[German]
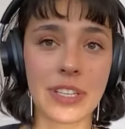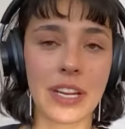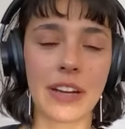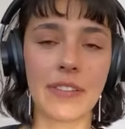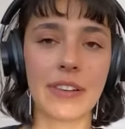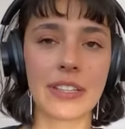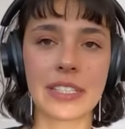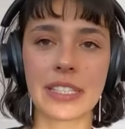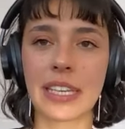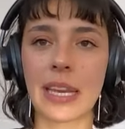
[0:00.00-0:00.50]

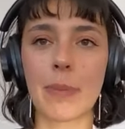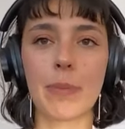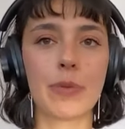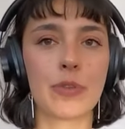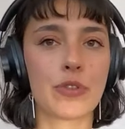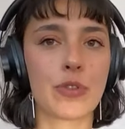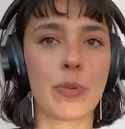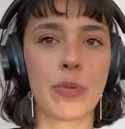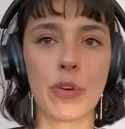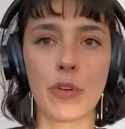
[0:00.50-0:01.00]
Teilweise, ich habe
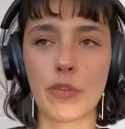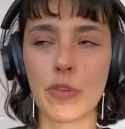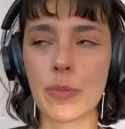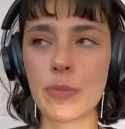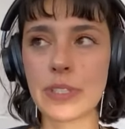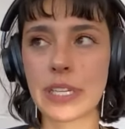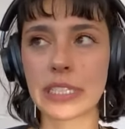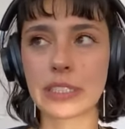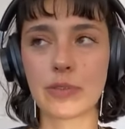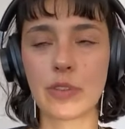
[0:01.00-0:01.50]
bestimmt noch
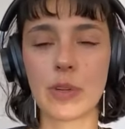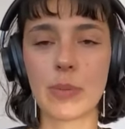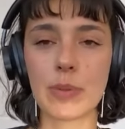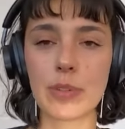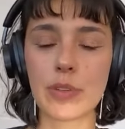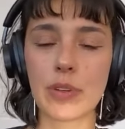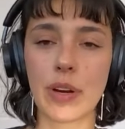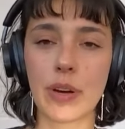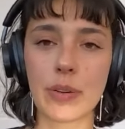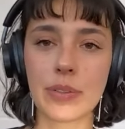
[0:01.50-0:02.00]
fünf, sechs
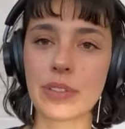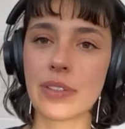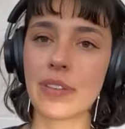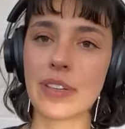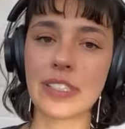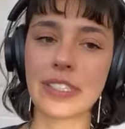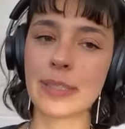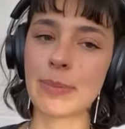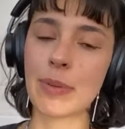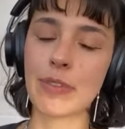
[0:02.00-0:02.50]
Filme zu Hause,
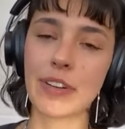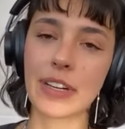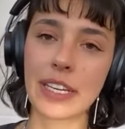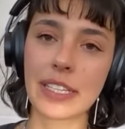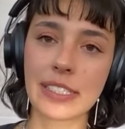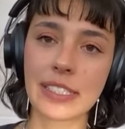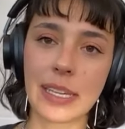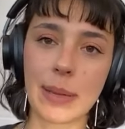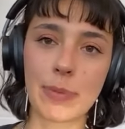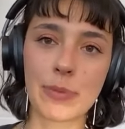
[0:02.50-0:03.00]
weil ich immer
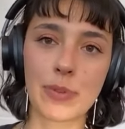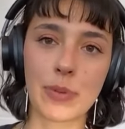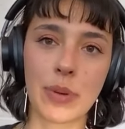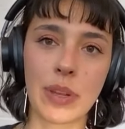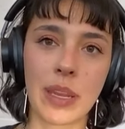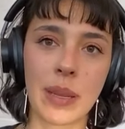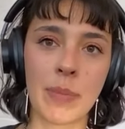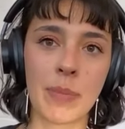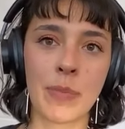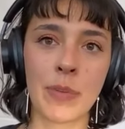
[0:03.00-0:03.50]
vergesse, die
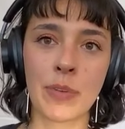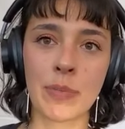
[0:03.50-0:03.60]
abzugeben.